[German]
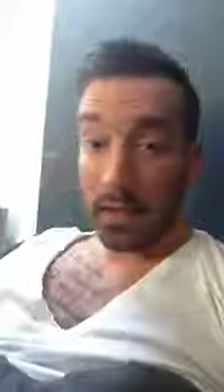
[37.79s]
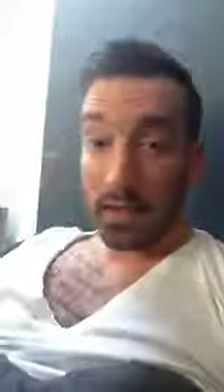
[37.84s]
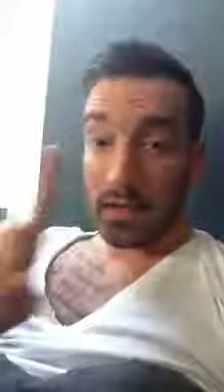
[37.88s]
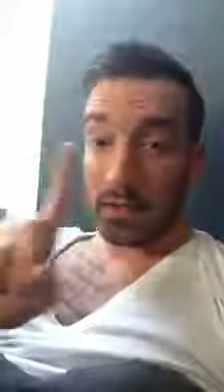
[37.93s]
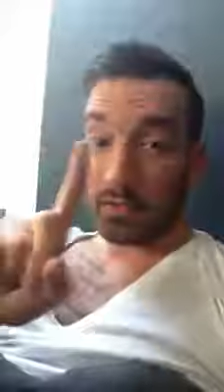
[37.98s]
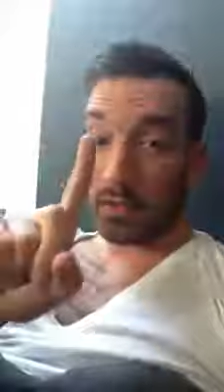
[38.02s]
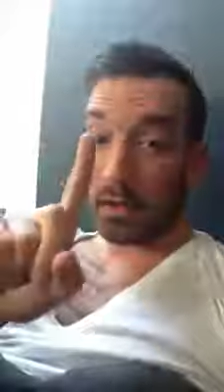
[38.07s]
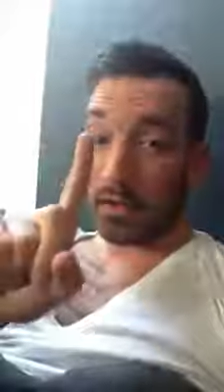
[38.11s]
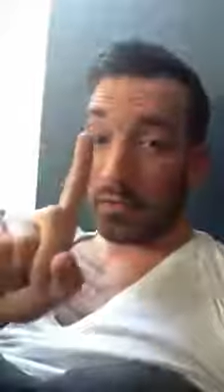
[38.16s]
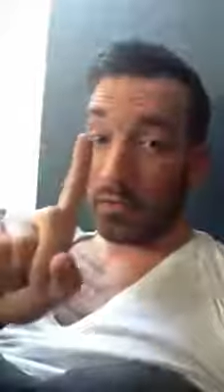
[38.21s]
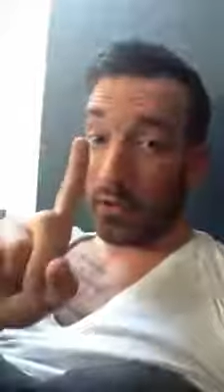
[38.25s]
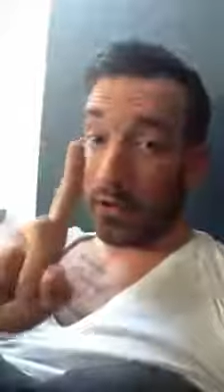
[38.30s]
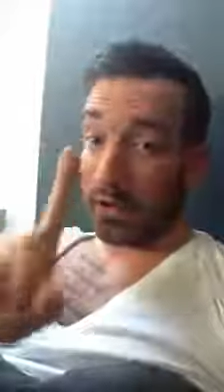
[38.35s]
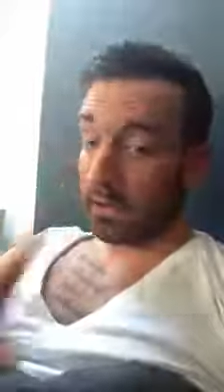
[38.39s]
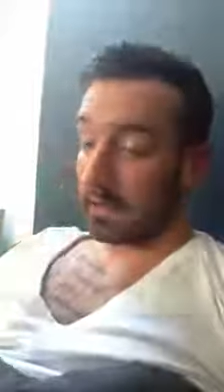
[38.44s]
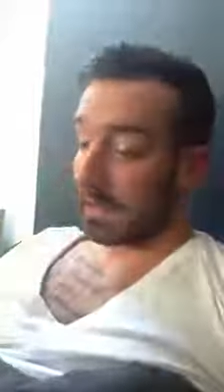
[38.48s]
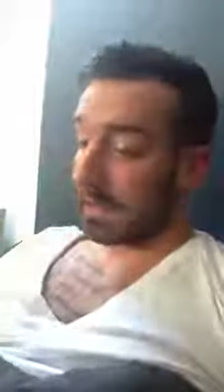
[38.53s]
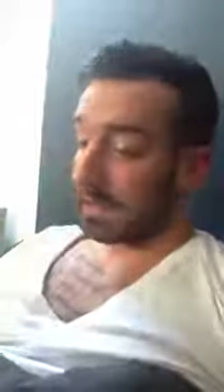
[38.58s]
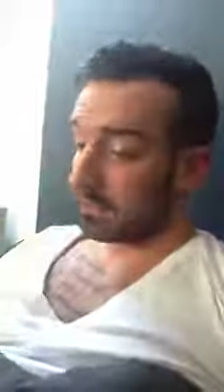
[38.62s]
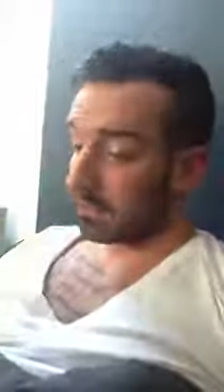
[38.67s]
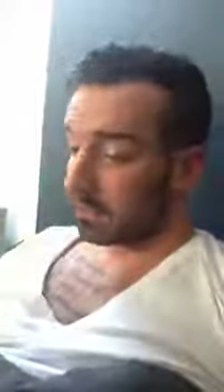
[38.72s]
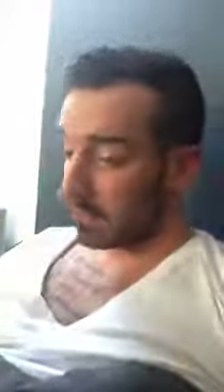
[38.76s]
Sondern folgende.
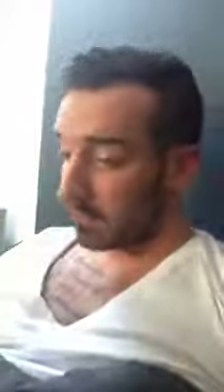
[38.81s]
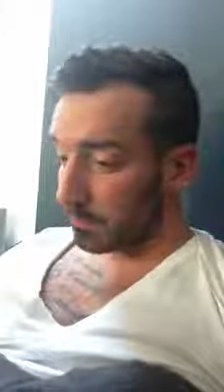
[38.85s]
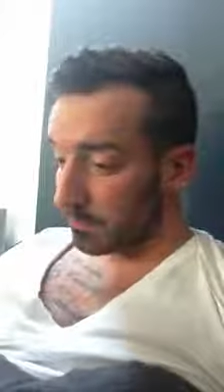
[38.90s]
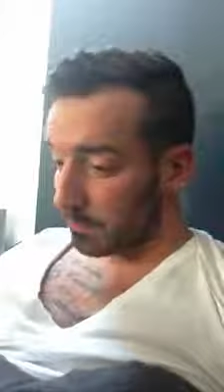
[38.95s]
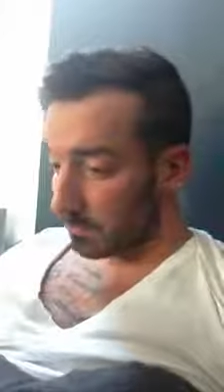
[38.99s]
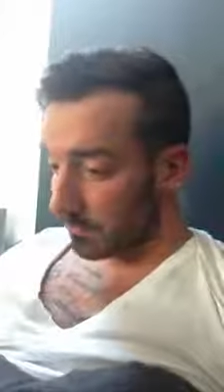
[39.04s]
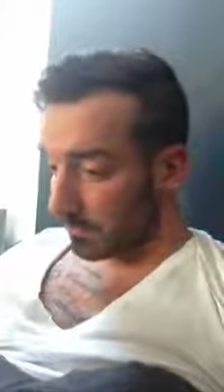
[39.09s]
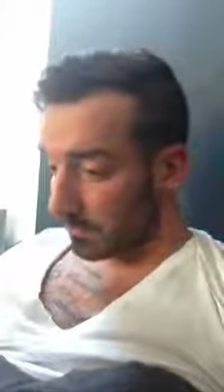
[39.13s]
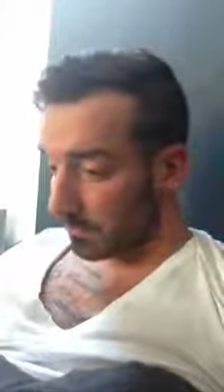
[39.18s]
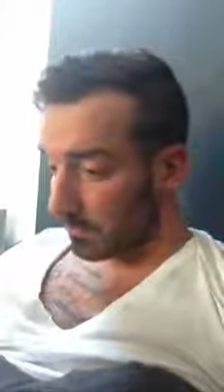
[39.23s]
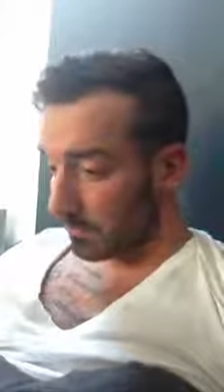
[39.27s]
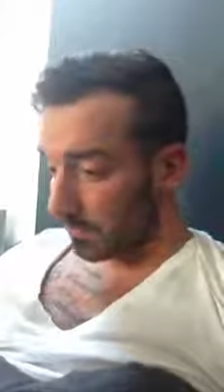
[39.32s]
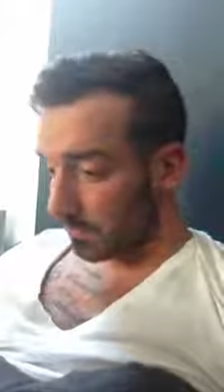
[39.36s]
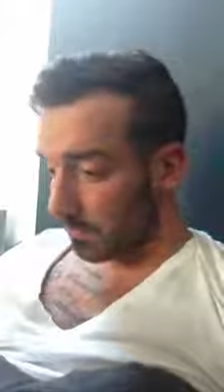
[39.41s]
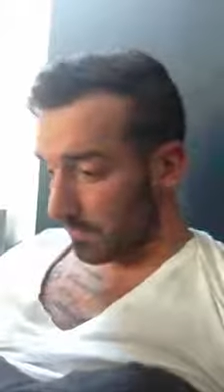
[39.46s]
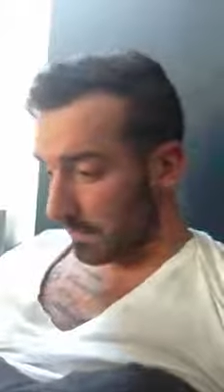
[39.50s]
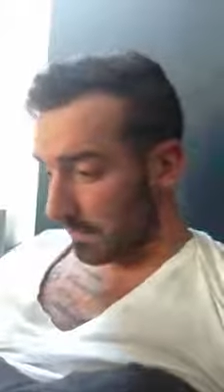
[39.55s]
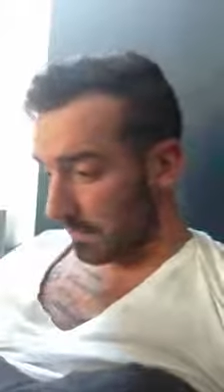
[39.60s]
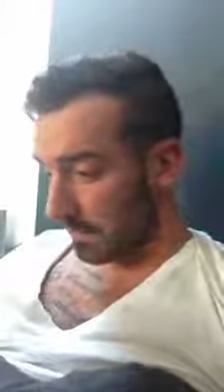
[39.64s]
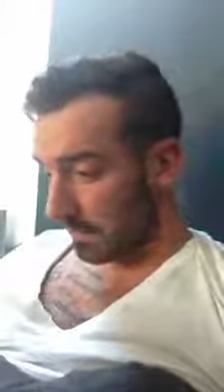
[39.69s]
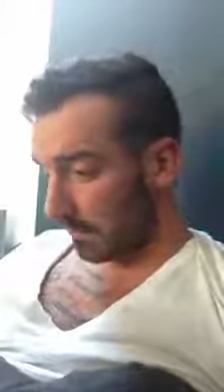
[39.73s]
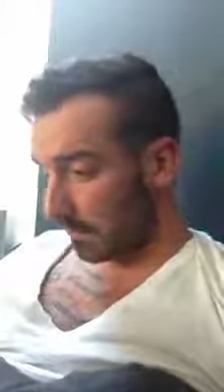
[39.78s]
Achtung, ich muss mal ganz kurz
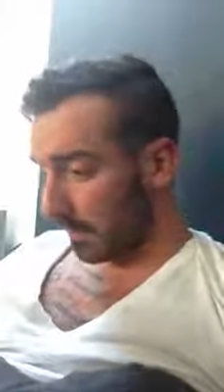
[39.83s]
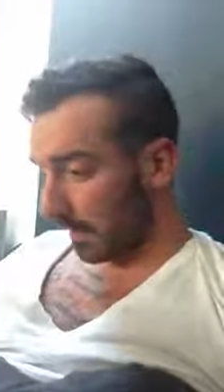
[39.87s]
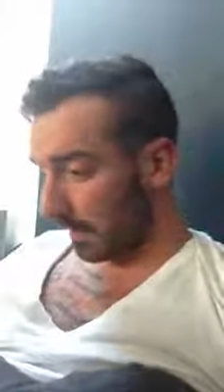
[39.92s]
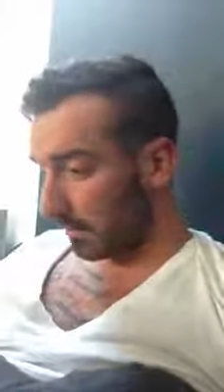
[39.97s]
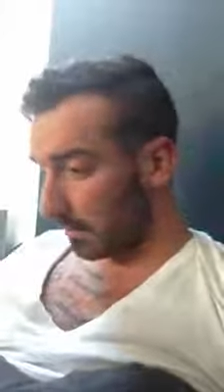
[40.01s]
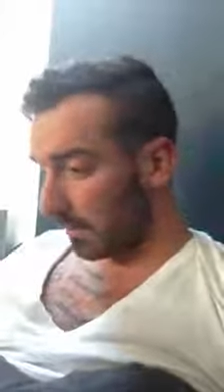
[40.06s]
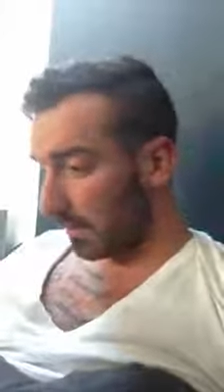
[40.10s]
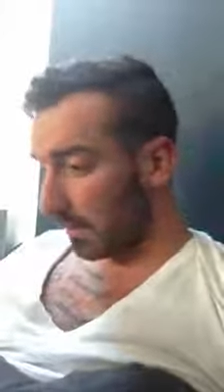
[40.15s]
mein Inspector